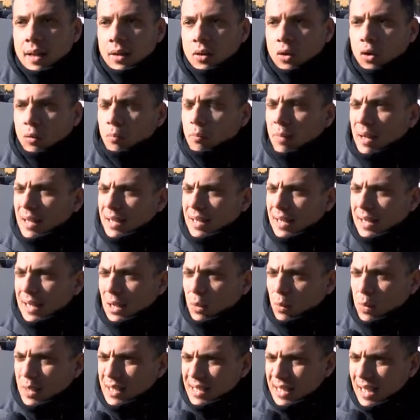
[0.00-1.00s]
combatterà
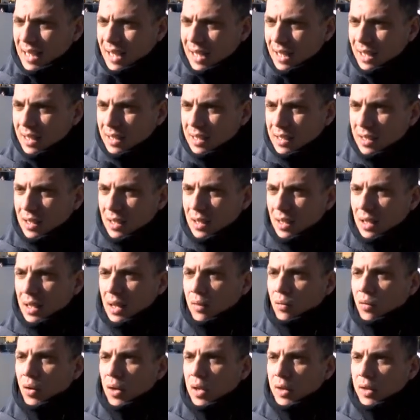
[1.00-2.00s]
questa crisi che
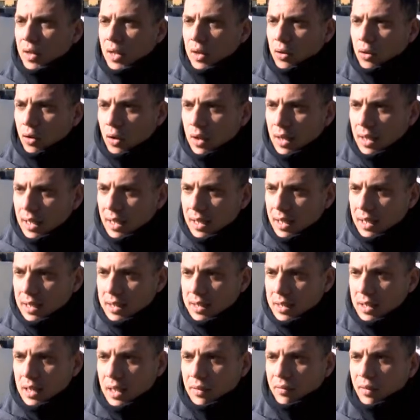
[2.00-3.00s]
vuole dire no alla
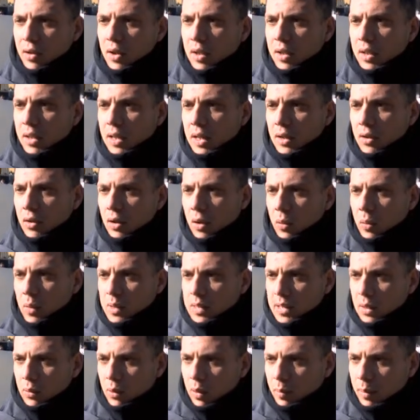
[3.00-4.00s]
crisi, che vuole dire no a
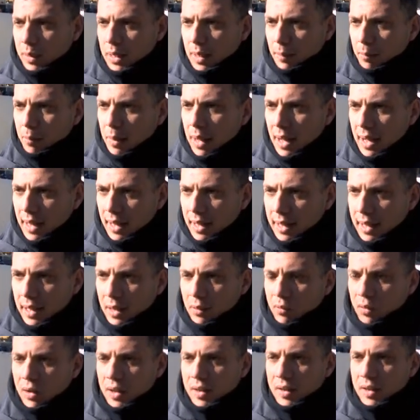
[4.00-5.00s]
questa Europa di banche, che
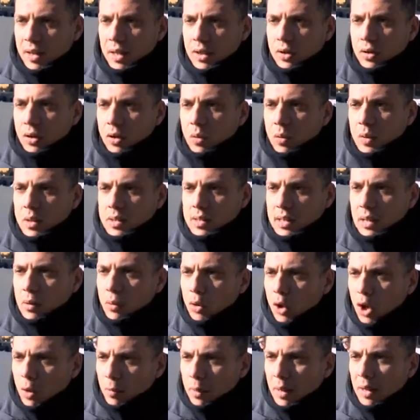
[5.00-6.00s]
vuole dire no a questa
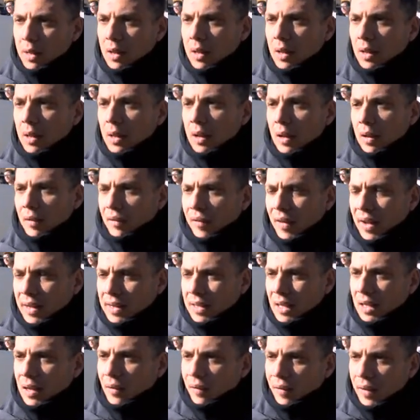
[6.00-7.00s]
Europa
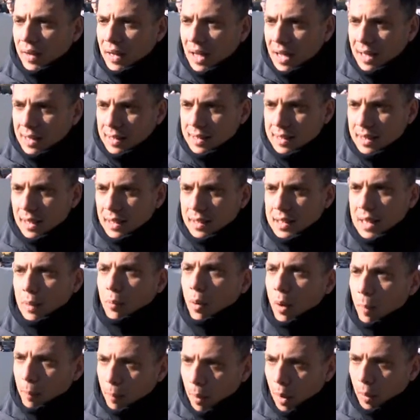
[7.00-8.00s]
fatta di finanza. Siamo
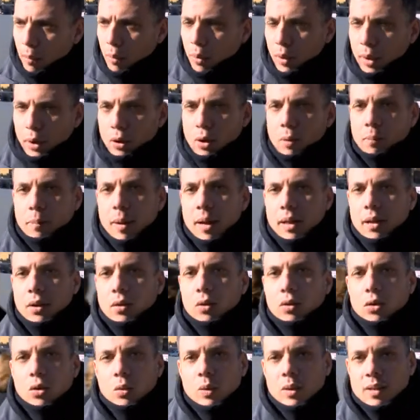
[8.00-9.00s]
il popolo che combatte
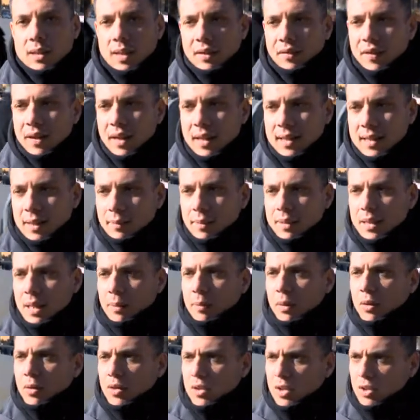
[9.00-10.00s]
contro questa finanza, ma siamo
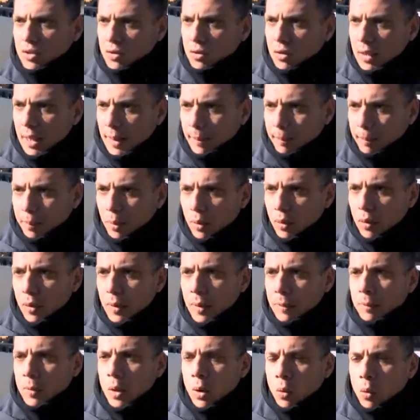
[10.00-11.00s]
allo stesso tempo
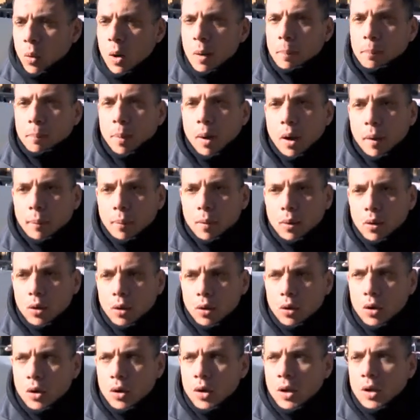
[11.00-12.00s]
quel
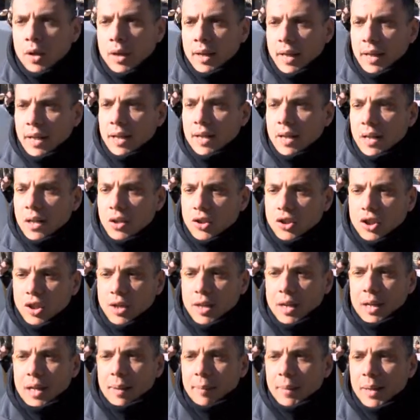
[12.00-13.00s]
popolo che dice
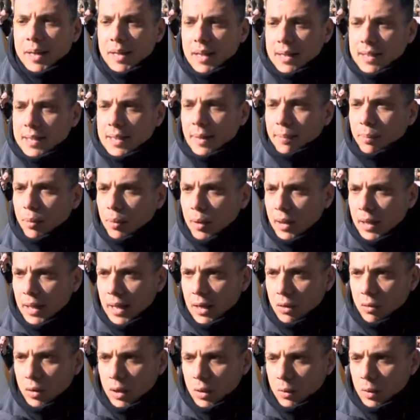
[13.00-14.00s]
che la militanza politica è
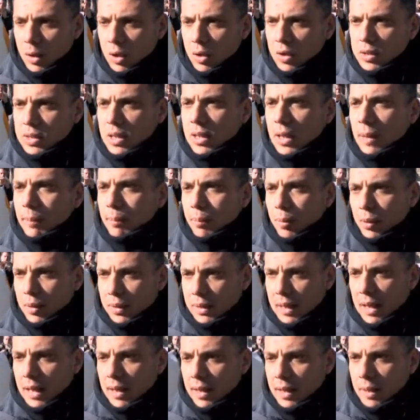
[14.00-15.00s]
ancora qualcosa di
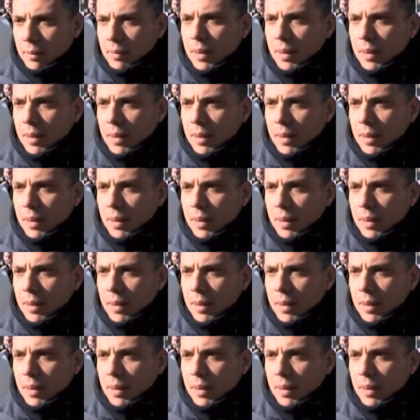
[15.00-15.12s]
importante,